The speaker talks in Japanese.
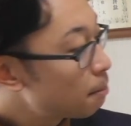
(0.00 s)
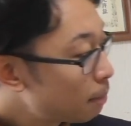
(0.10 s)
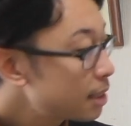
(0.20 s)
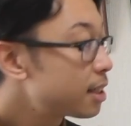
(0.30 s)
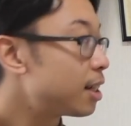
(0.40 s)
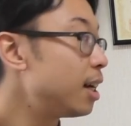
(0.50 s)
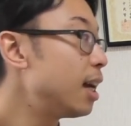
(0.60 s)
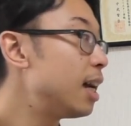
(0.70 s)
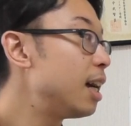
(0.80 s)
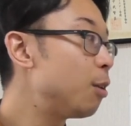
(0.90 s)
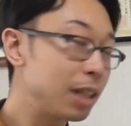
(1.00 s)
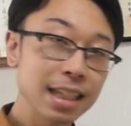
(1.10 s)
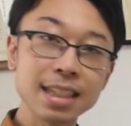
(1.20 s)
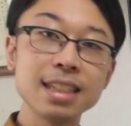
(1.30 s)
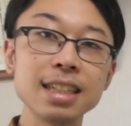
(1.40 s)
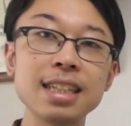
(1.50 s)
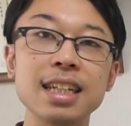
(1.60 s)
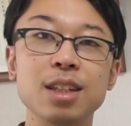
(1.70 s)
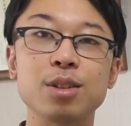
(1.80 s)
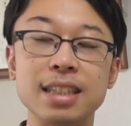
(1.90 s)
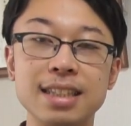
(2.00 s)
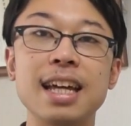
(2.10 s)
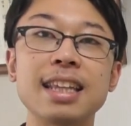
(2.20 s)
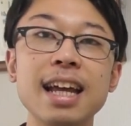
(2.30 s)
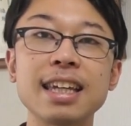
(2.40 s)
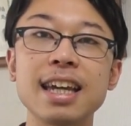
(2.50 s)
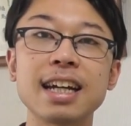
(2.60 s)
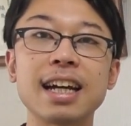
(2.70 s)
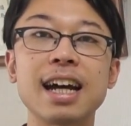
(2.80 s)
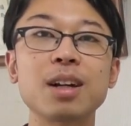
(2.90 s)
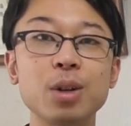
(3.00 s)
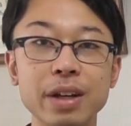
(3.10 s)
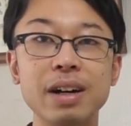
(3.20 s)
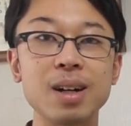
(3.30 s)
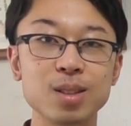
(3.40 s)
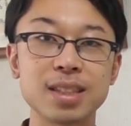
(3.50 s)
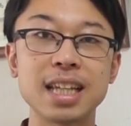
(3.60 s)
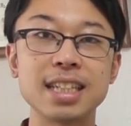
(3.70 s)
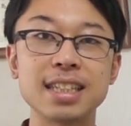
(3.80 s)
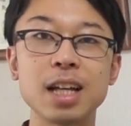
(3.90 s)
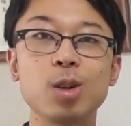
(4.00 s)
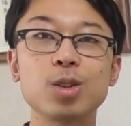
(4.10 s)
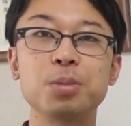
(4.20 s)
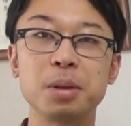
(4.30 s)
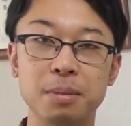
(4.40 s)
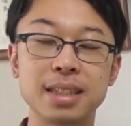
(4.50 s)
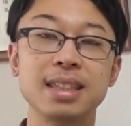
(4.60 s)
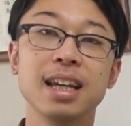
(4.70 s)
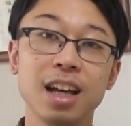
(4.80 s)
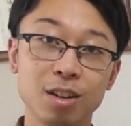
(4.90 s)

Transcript: まず、えー、私自身のですね体験からこれはお伝えしていこうと思います